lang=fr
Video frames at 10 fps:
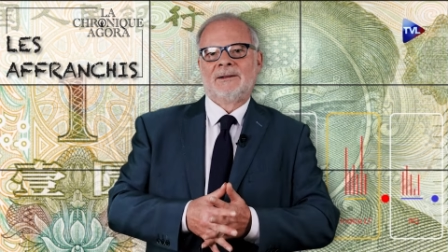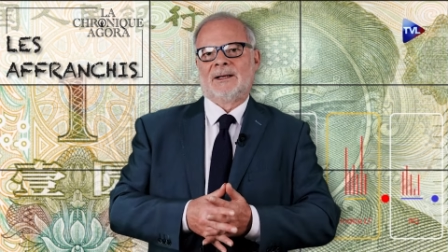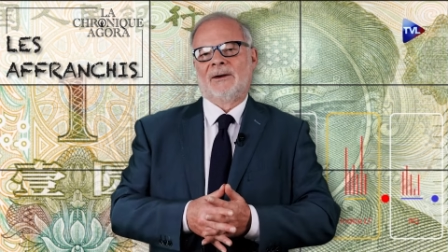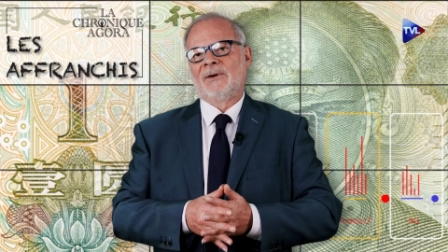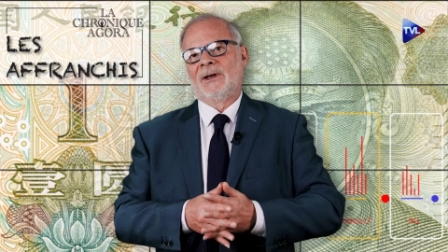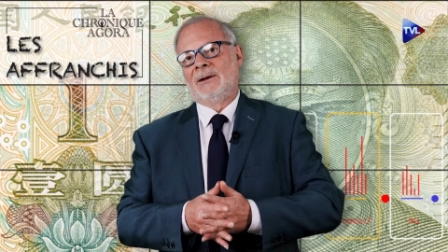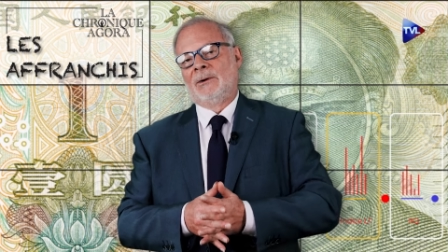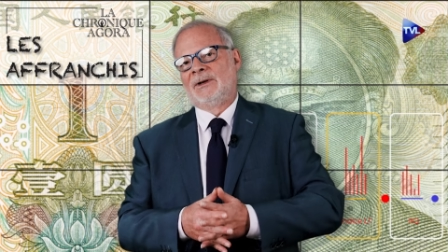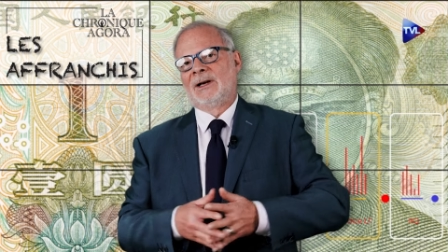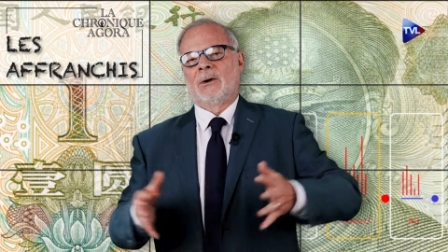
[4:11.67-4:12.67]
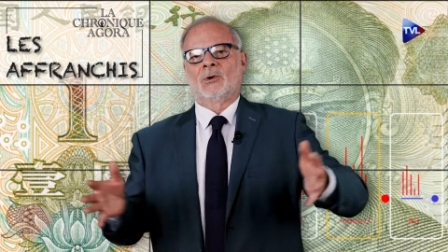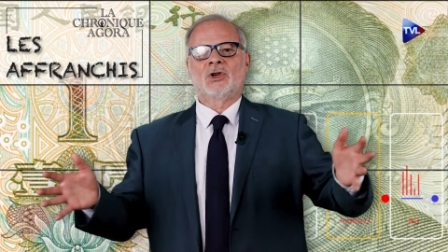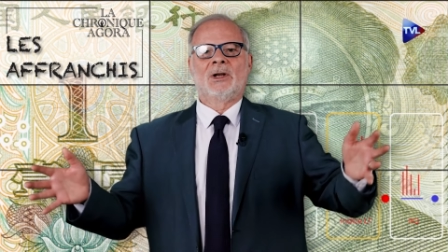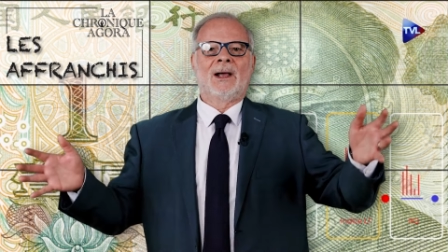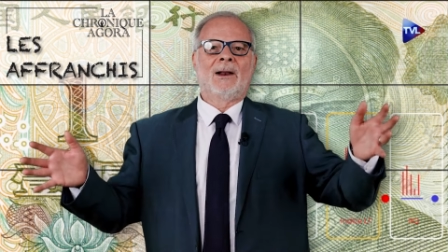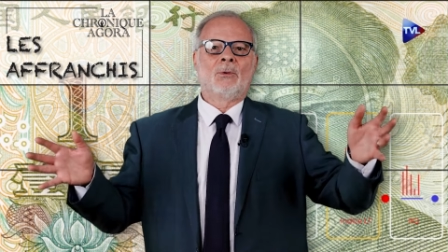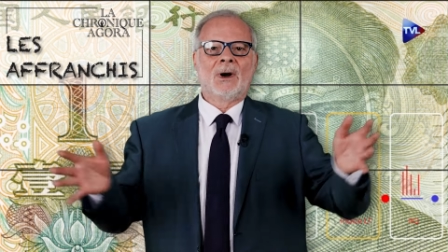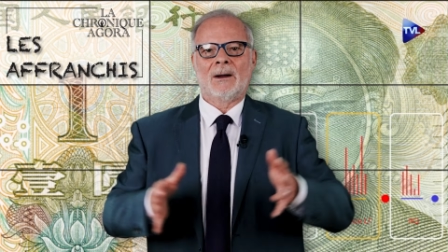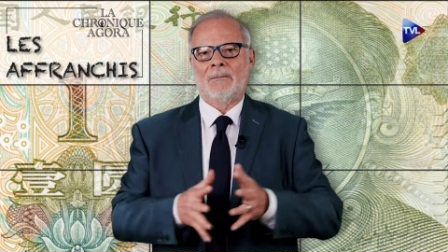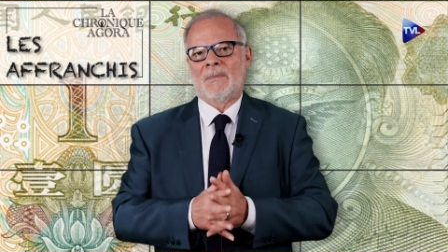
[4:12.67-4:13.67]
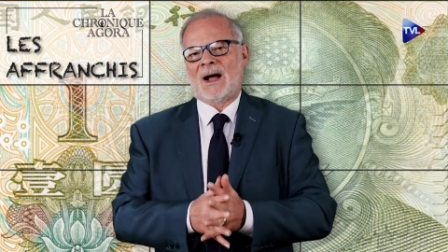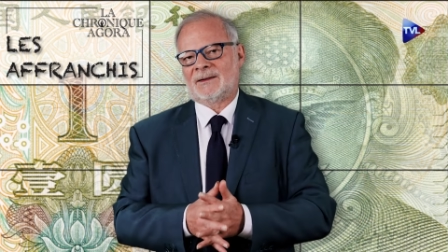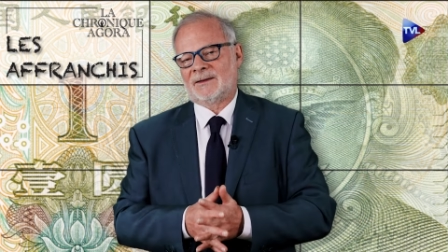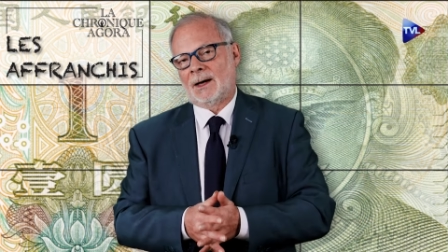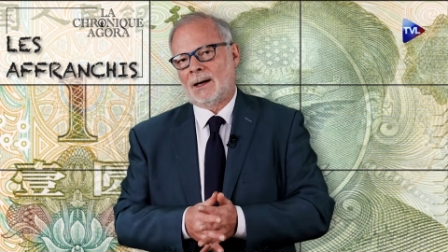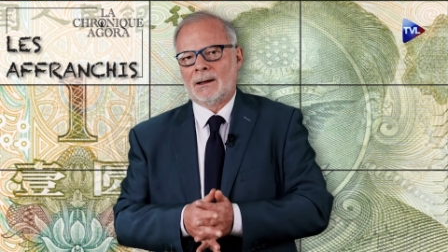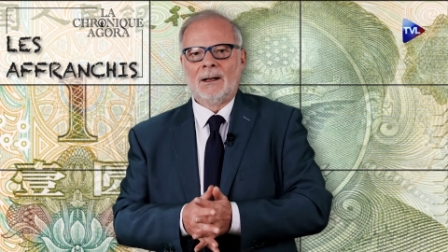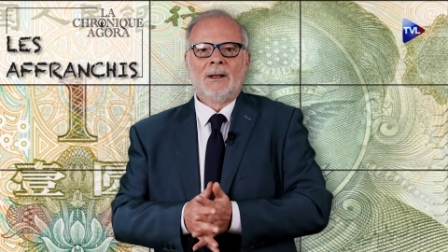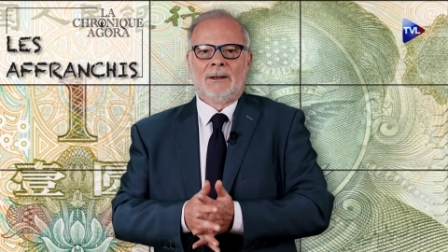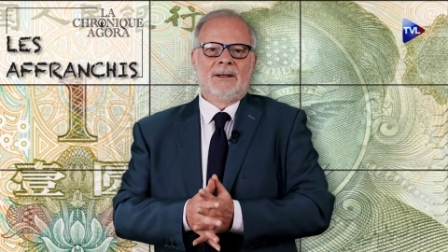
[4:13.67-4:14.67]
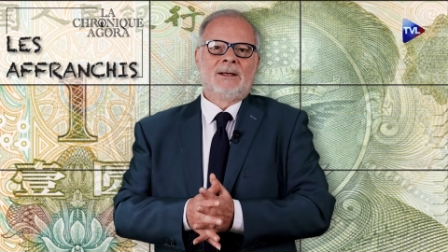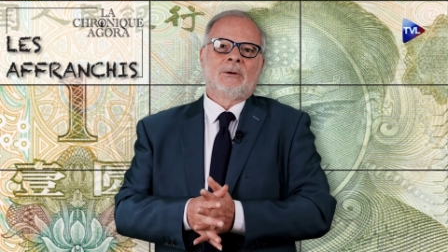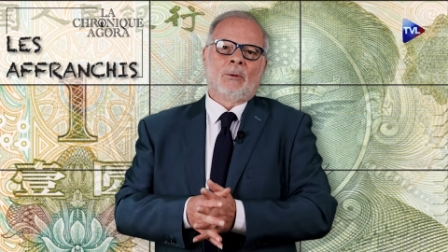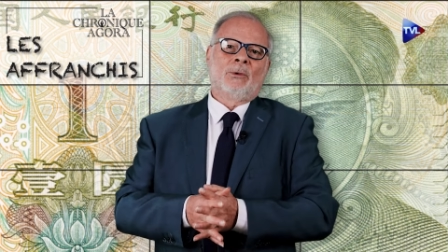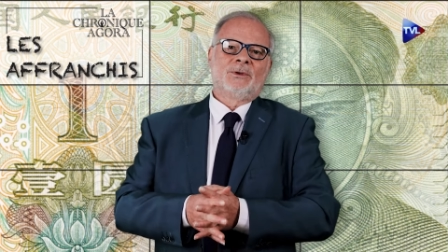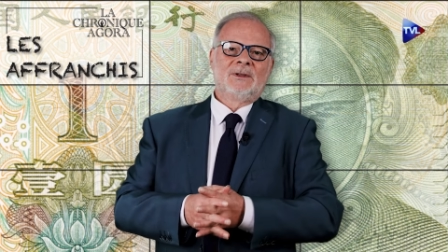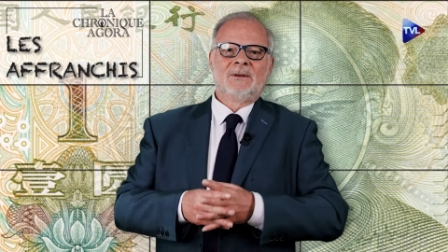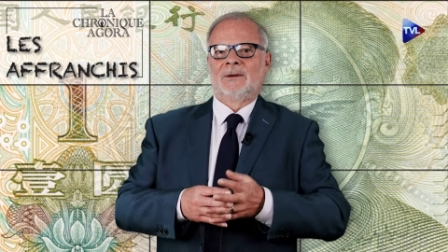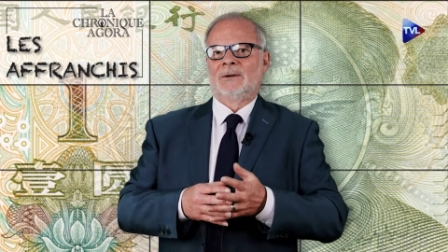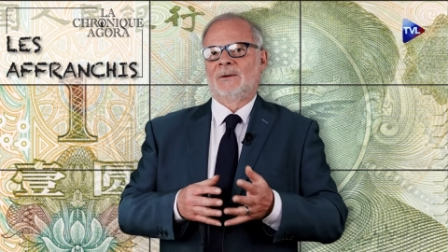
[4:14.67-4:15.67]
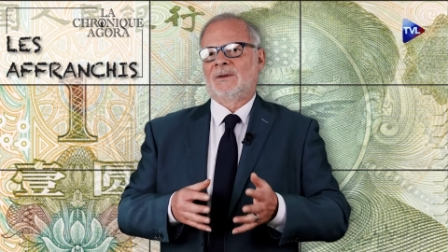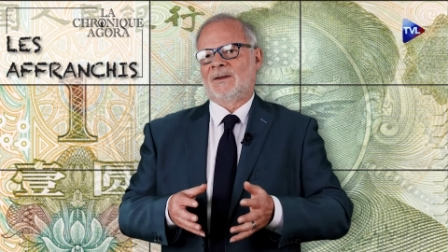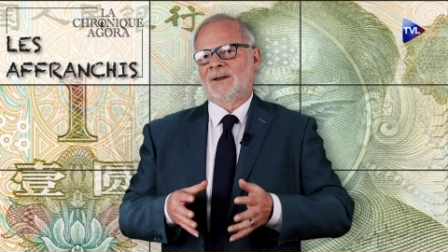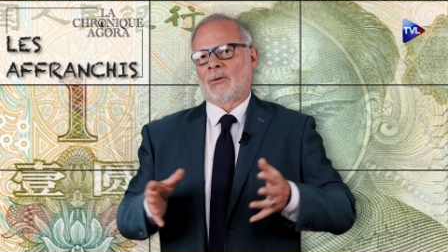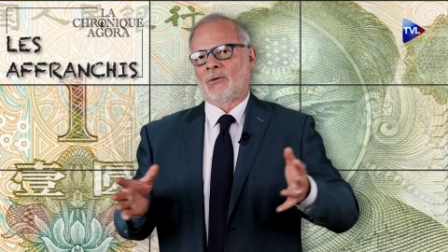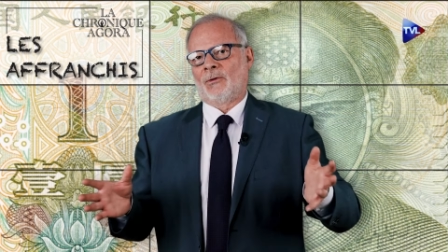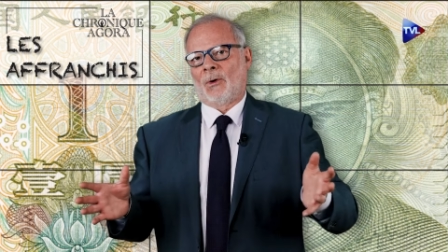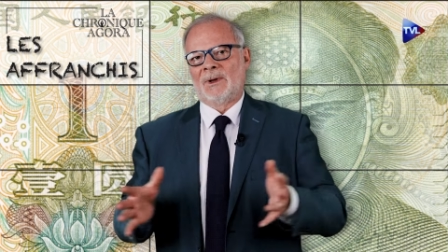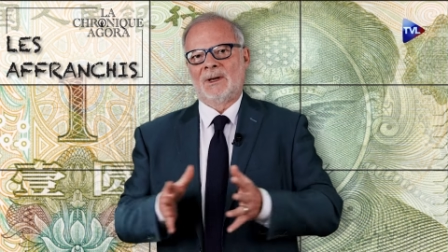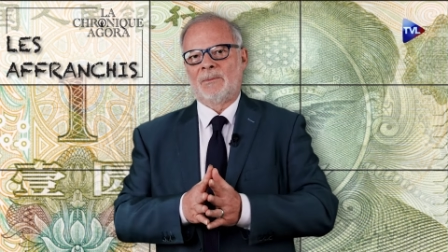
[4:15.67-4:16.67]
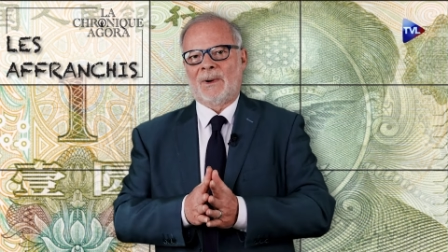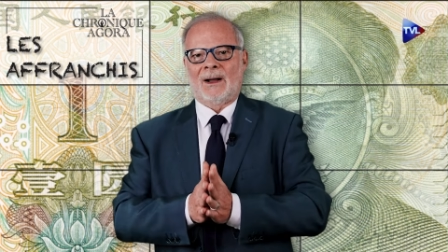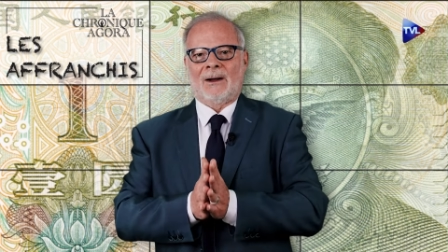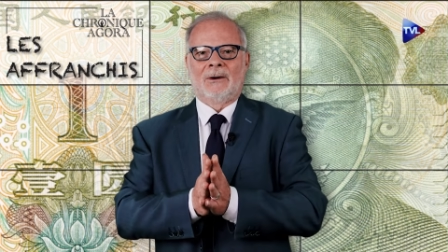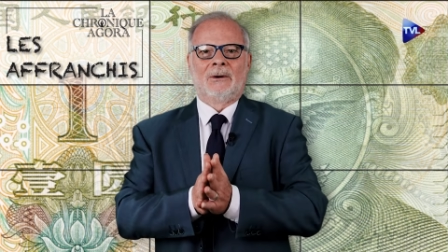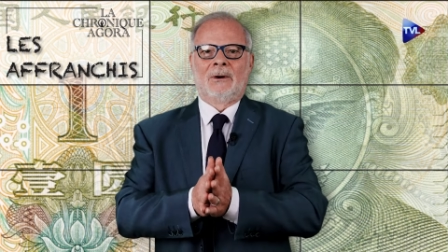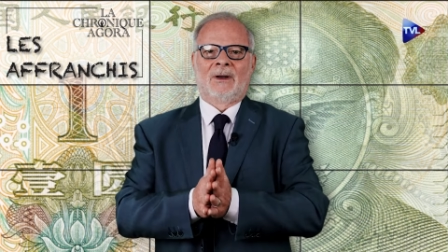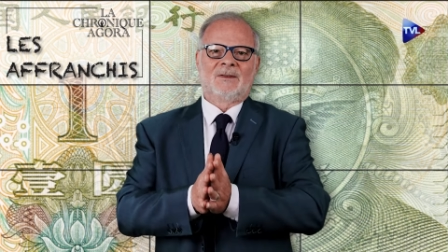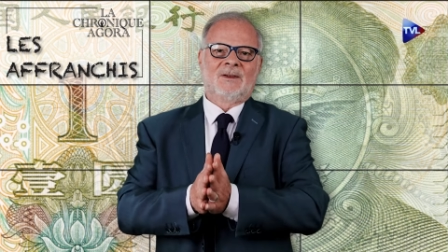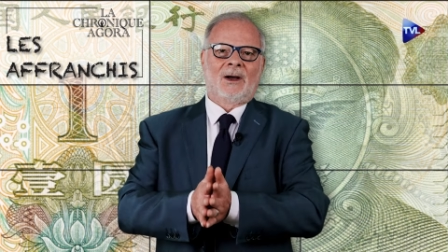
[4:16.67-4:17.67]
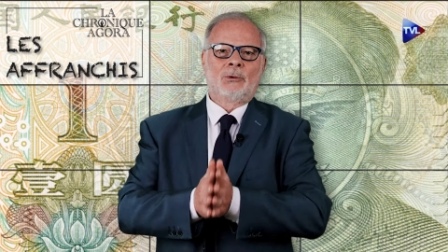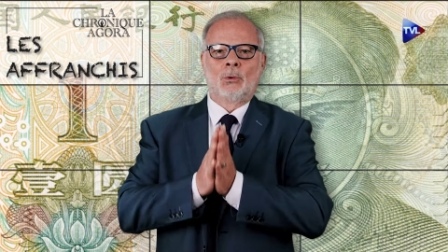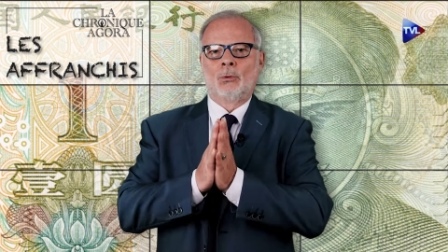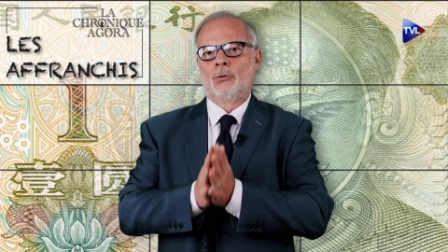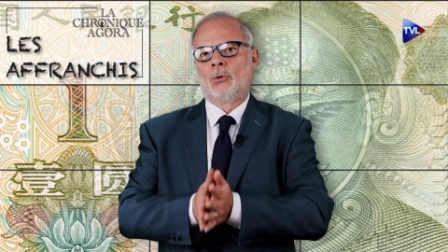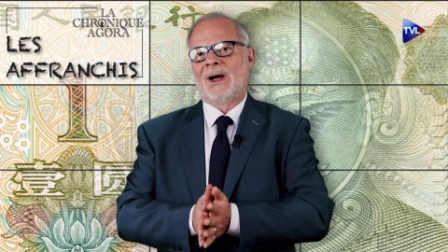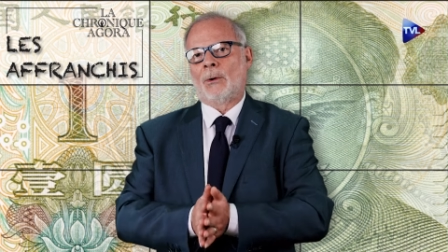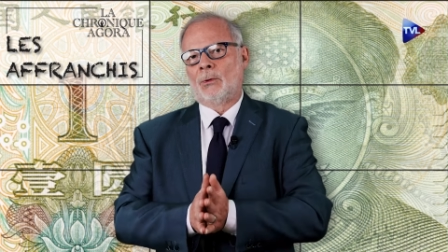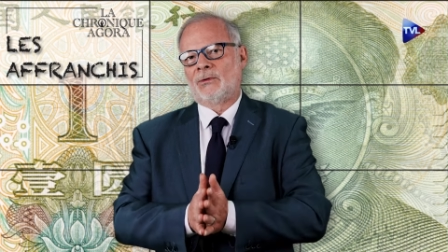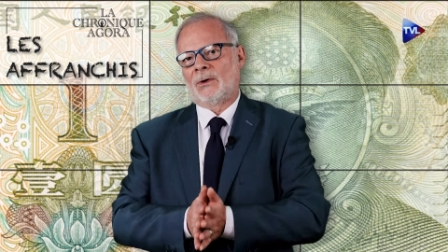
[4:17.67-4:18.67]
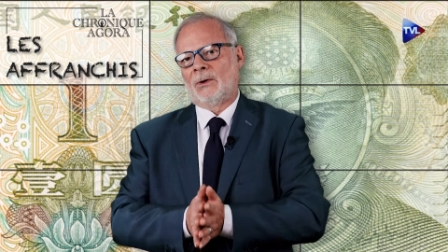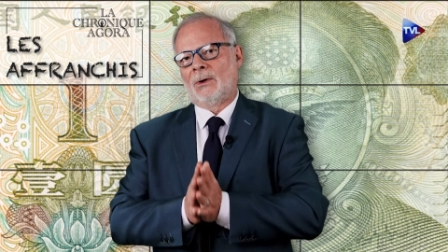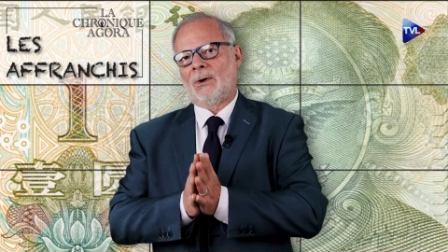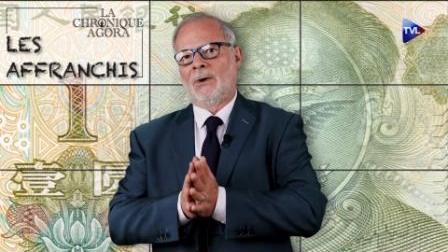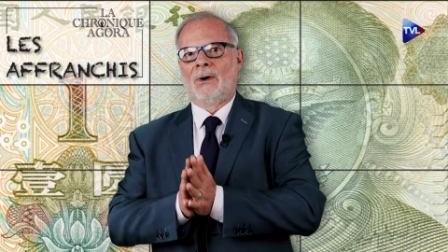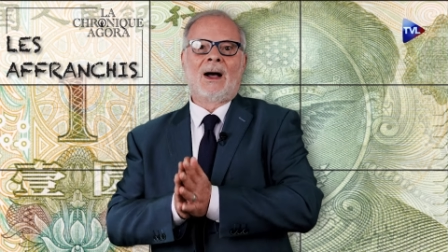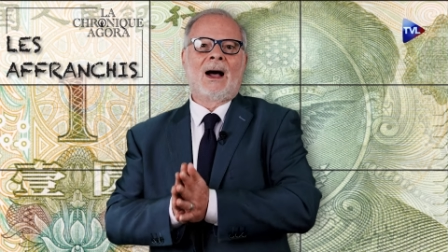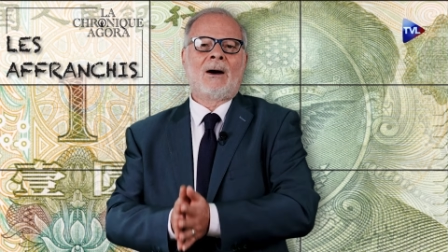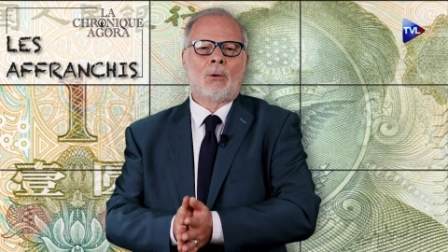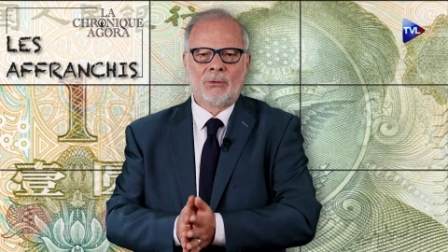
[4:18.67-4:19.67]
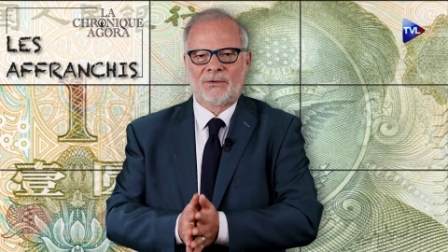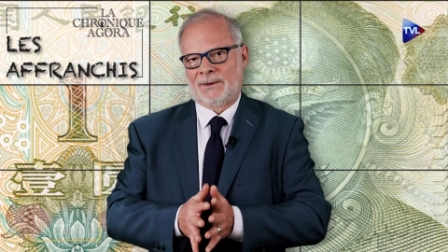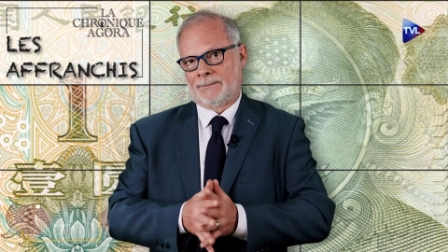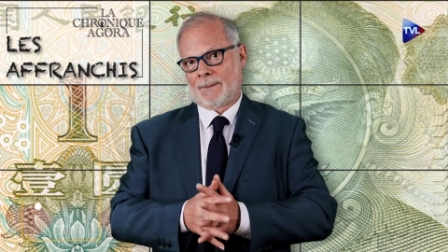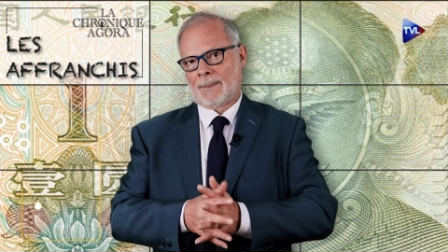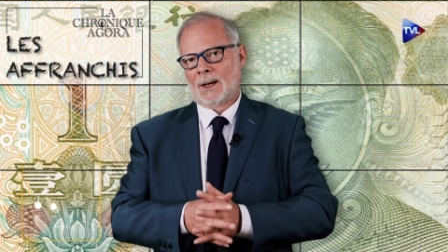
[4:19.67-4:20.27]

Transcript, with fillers: qui avait déclenché la loi martiale et, comme on dit, euh, ça s'est transformé par euh, un scénario de l'arroseur arrosé.